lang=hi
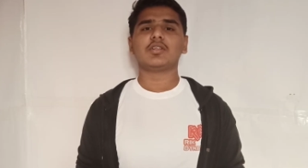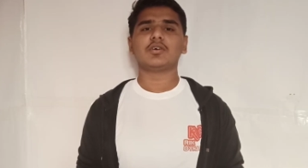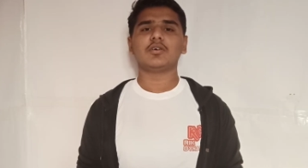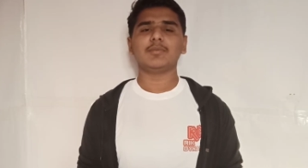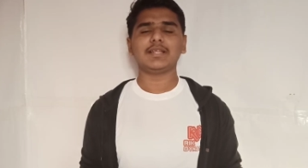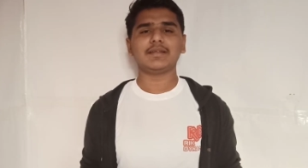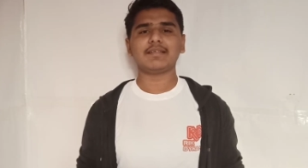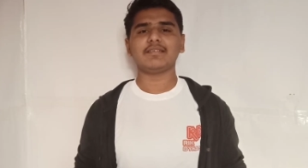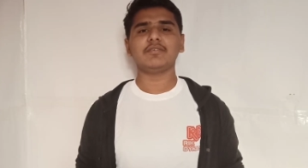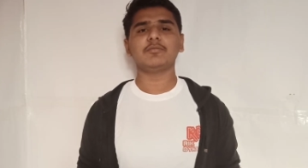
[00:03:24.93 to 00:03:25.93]
तो मिलते हैं
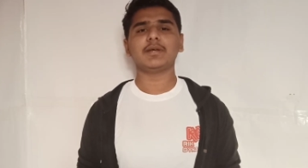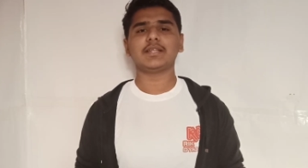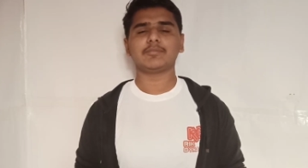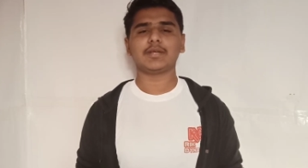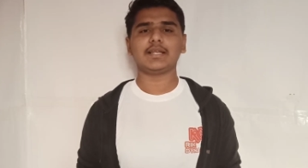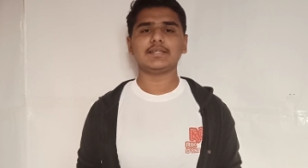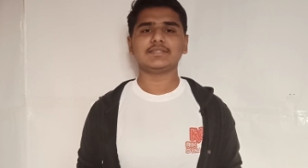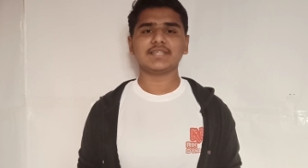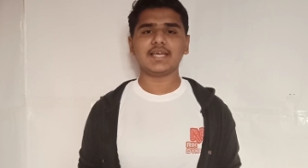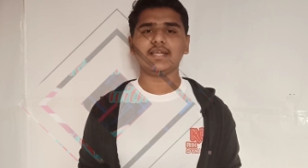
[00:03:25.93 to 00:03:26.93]
नेक्स्ट वीडियो में तब तक के लिए
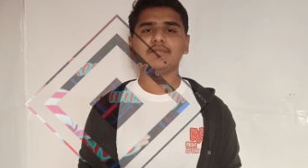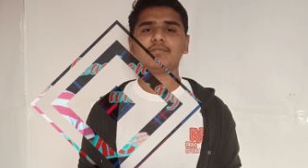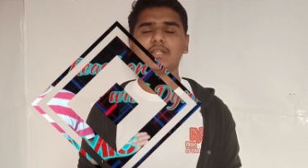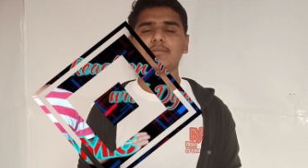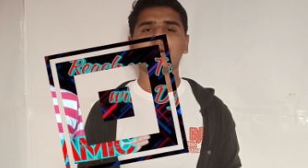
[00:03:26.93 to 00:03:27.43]
जय हिंद वंदे